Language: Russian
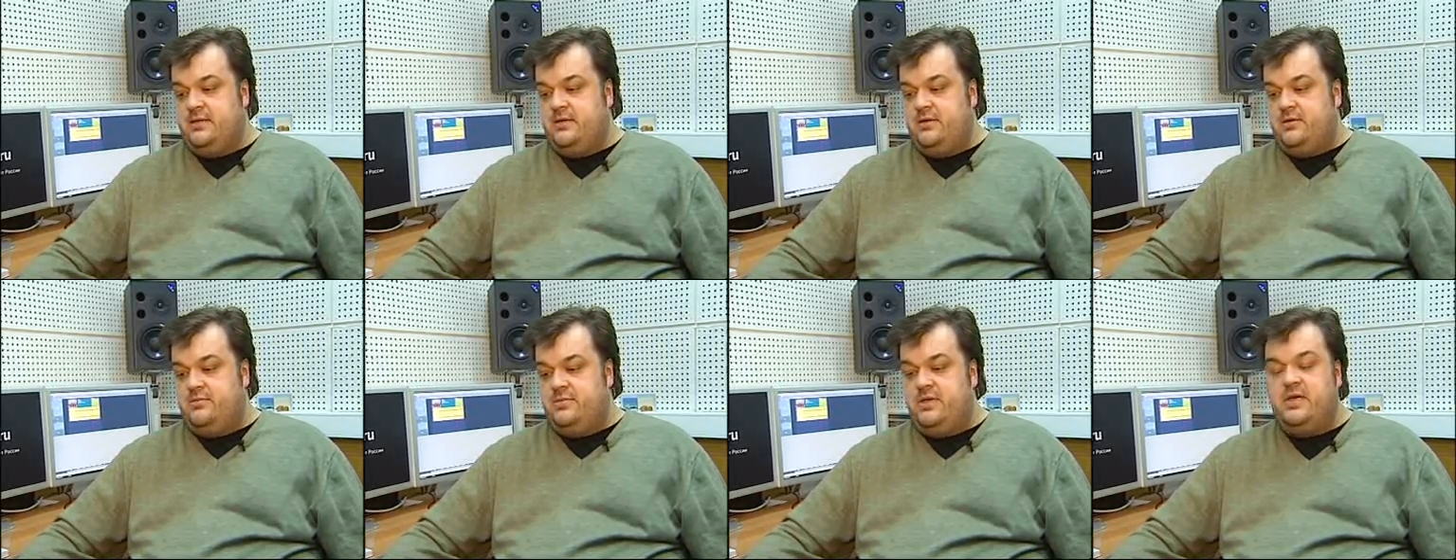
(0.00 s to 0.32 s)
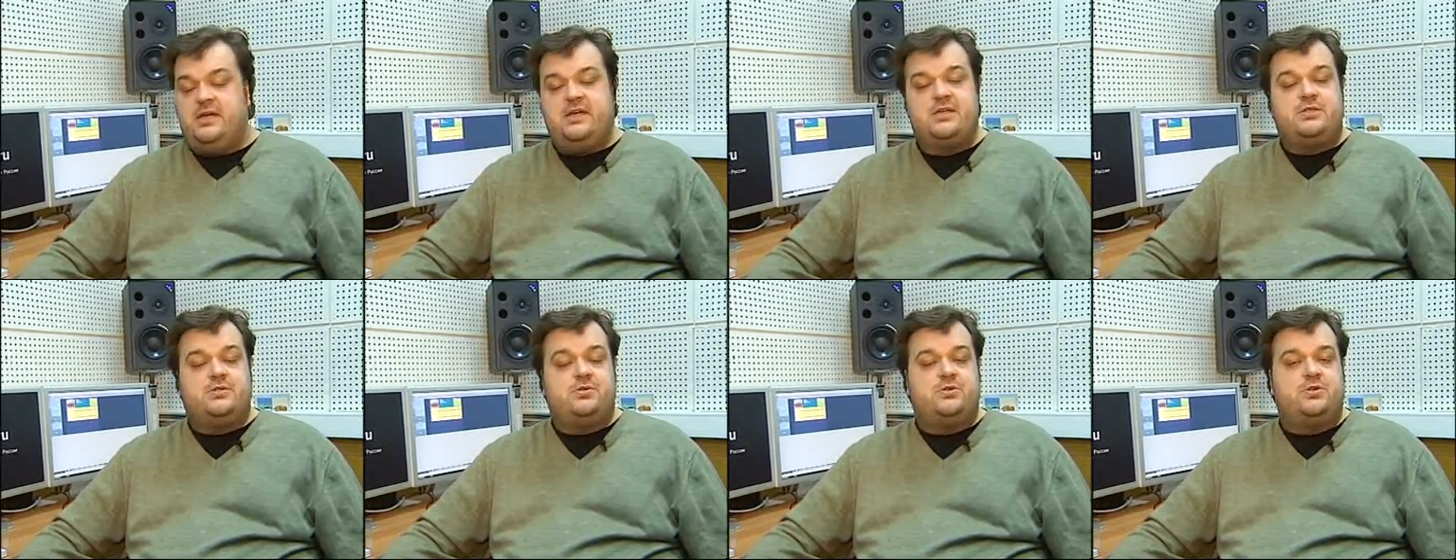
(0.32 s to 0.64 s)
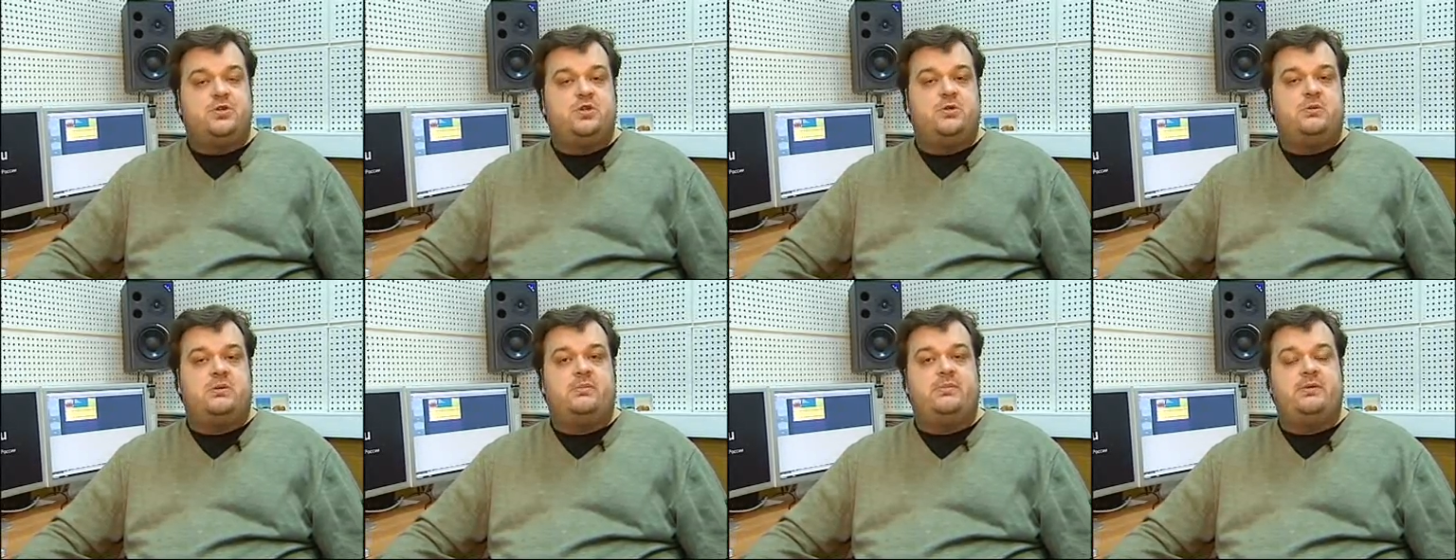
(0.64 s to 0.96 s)
Мне кажется,
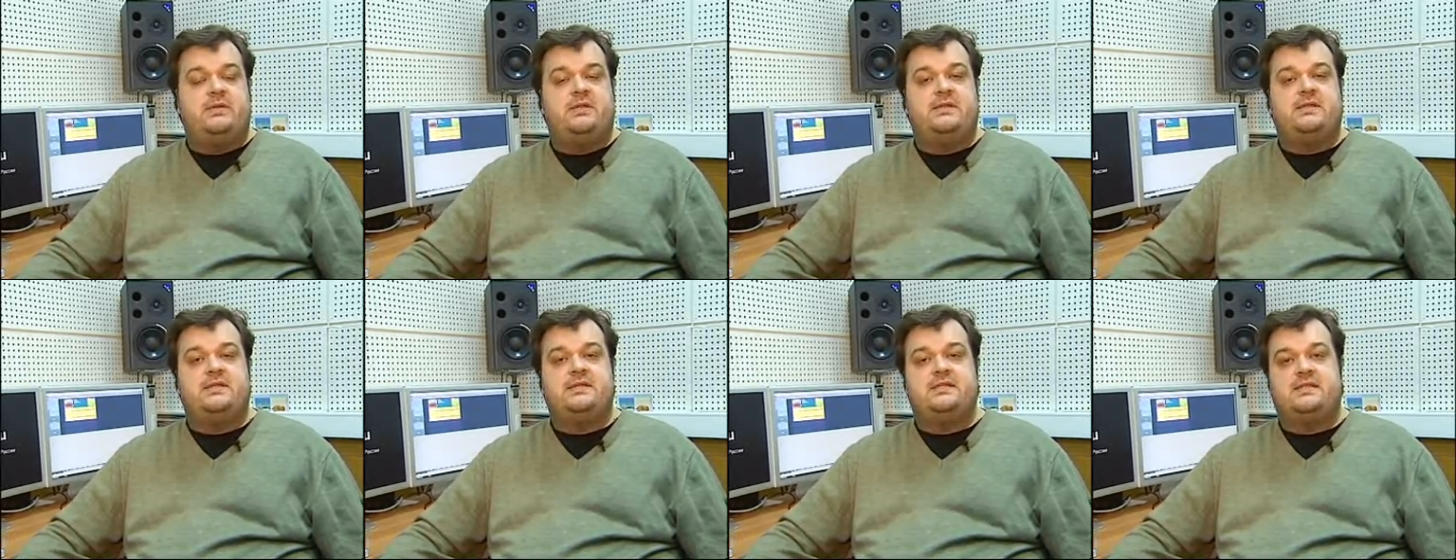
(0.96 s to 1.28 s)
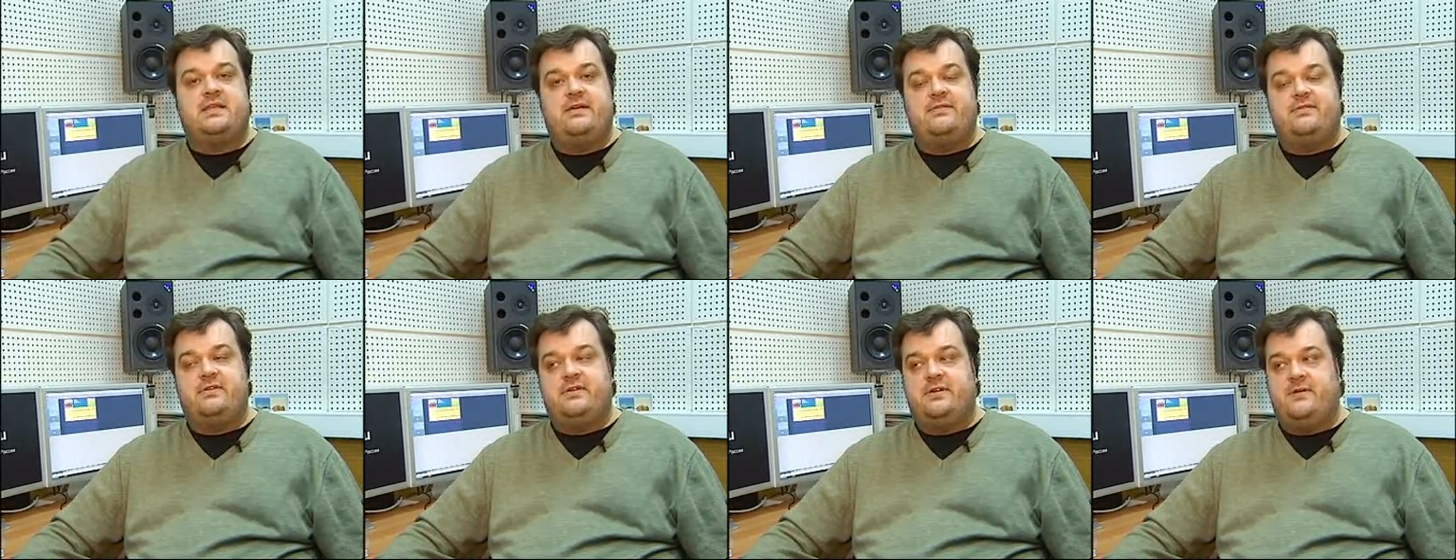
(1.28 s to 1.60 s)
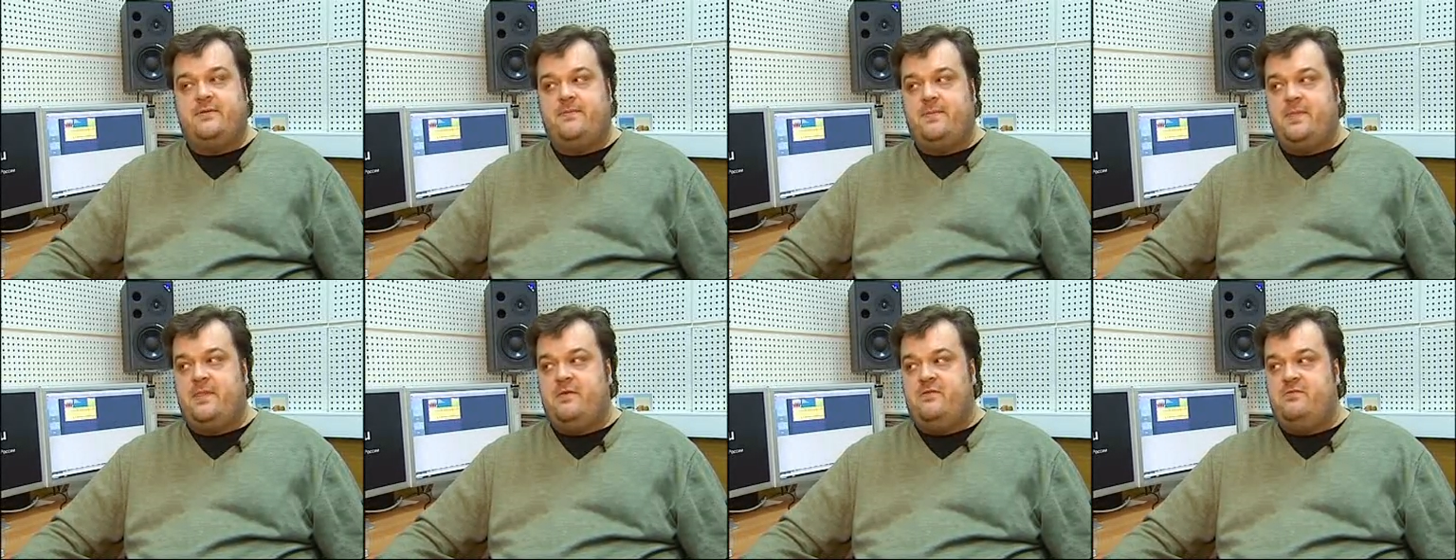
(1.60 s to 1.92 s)
очень любопытная
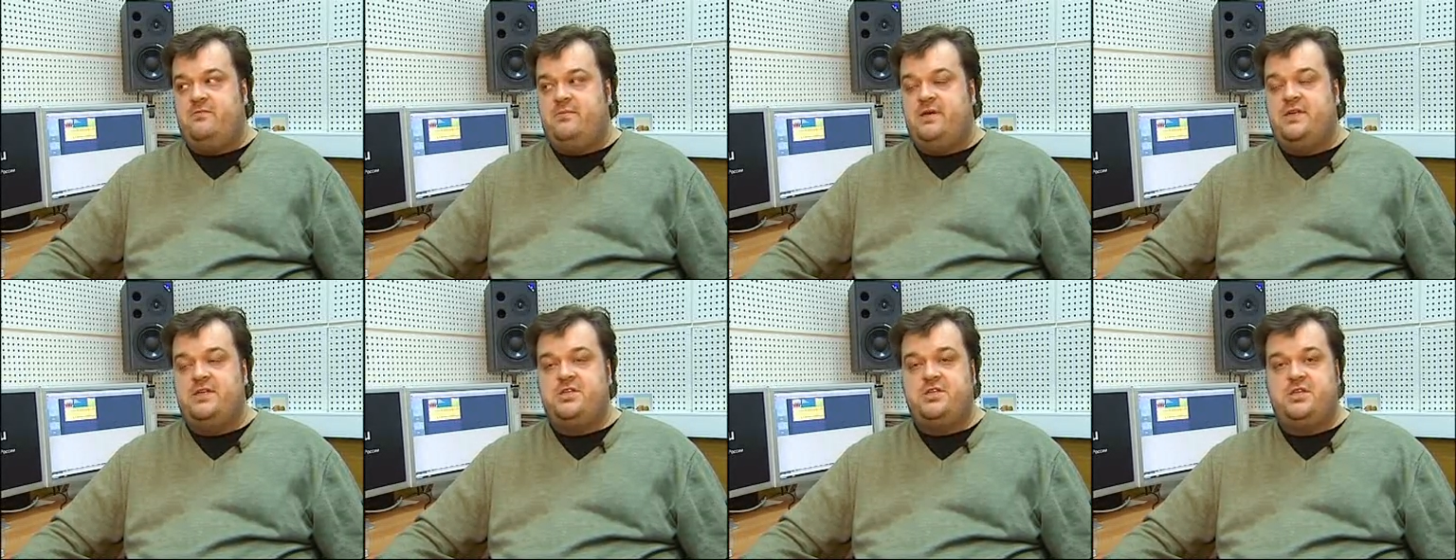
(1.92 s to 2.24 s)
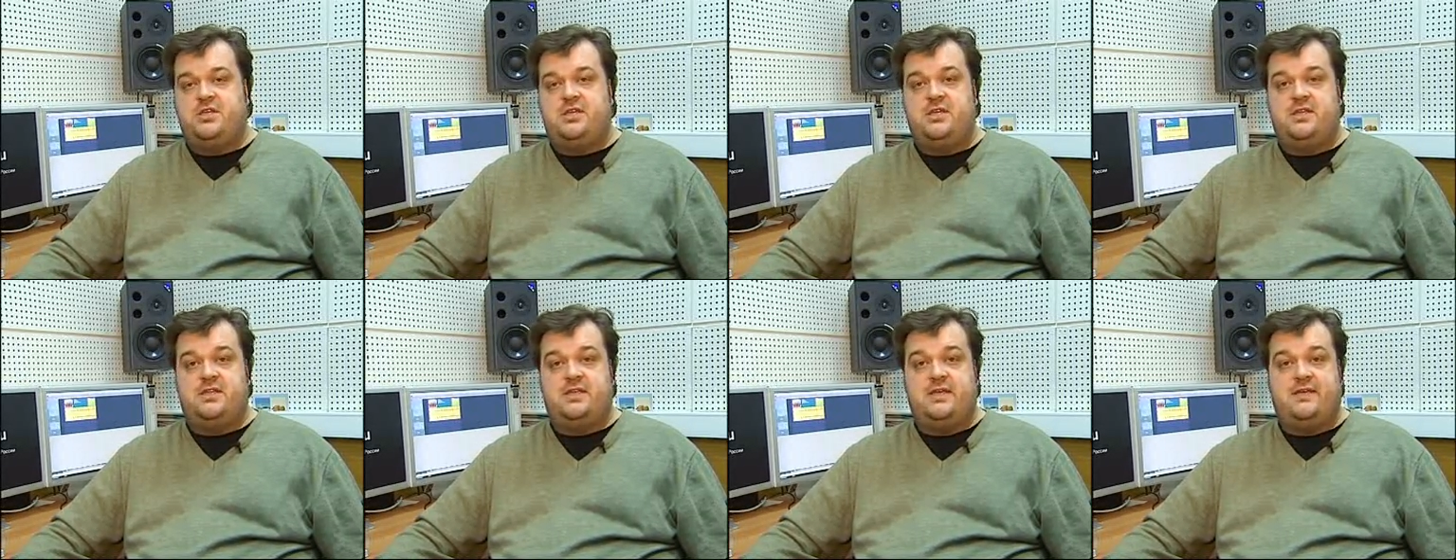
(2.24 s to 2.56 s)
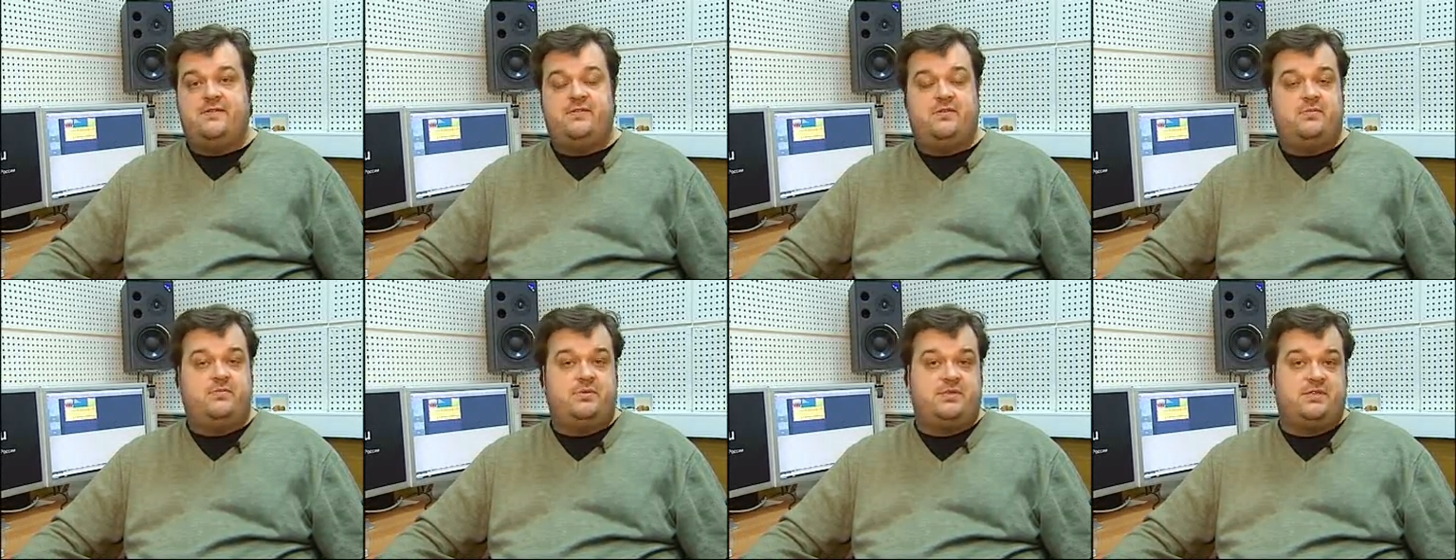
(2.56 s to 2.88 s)
ставка в матче
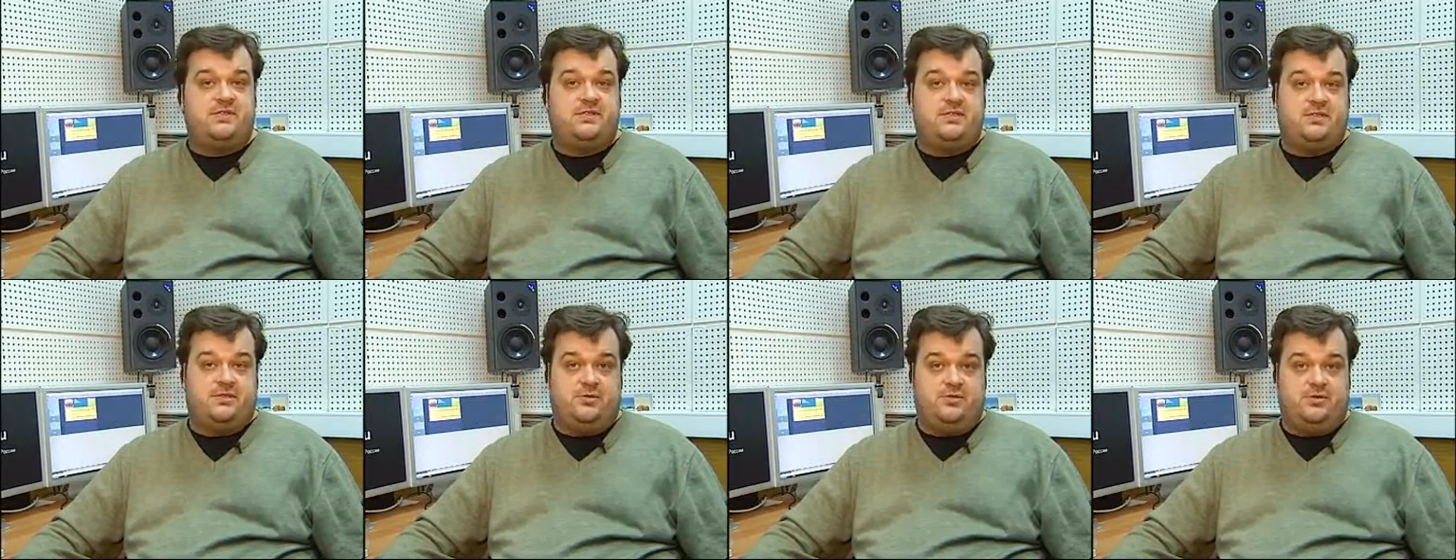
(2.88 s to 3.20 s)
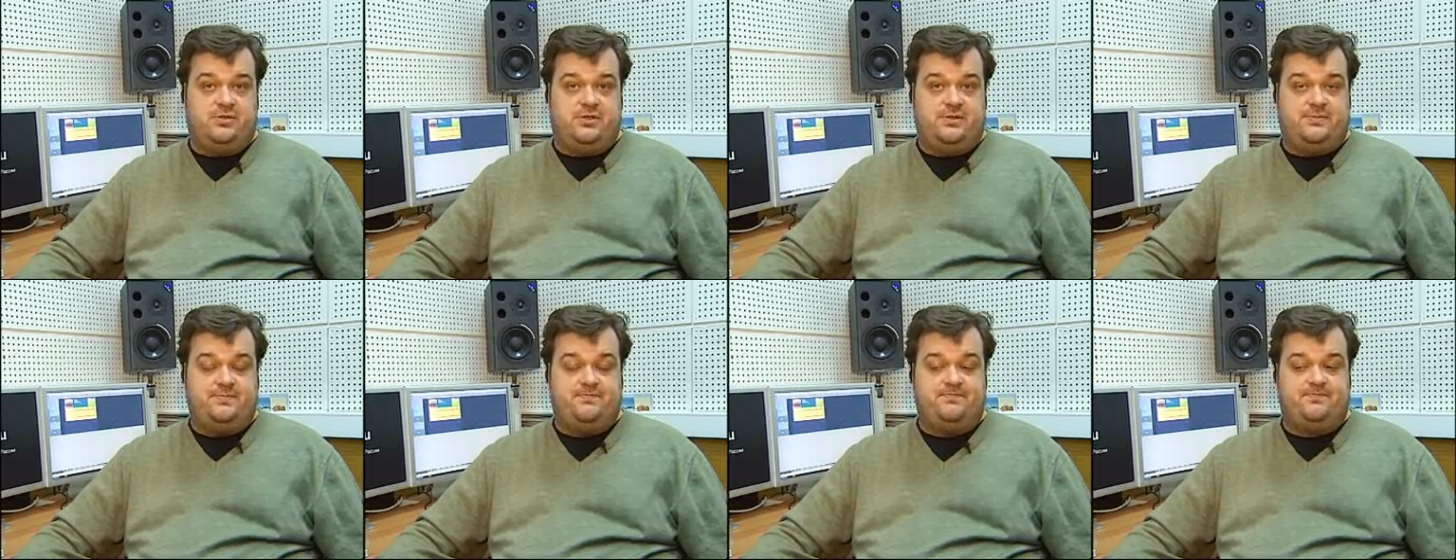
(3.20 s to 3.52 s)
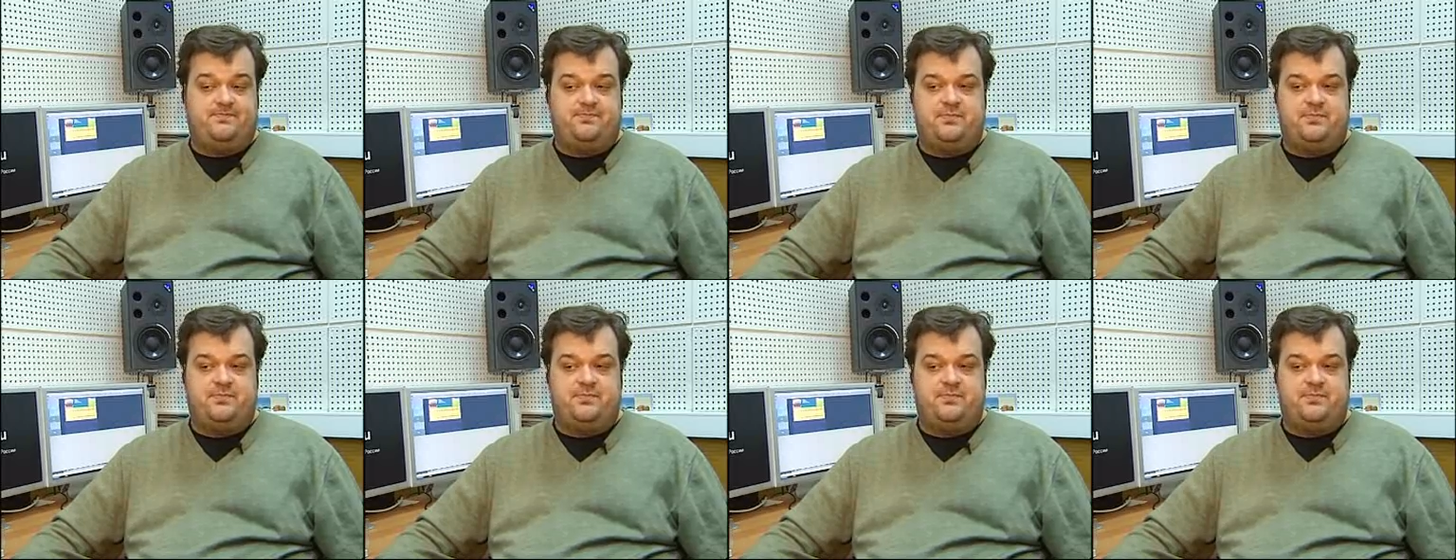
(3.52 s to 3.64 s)
Хитафи-Барселона.